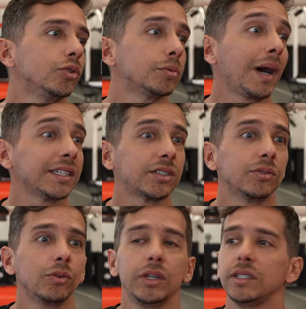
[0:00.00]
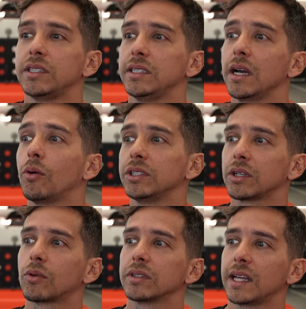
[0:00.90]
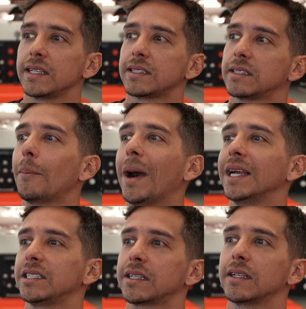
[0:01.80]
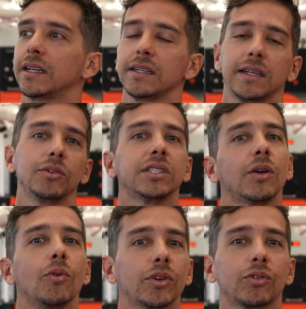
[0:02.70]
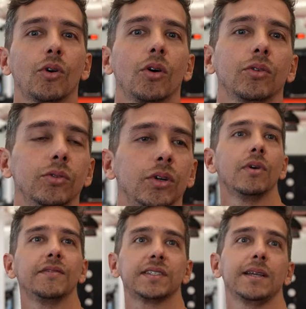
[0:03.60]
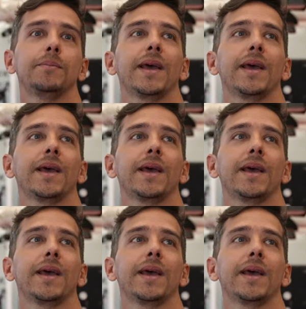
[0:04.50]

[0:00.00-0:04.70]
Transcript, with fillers: os bastidores e aonde acontece a mágica, né? Que é onde tem o octógono do UFC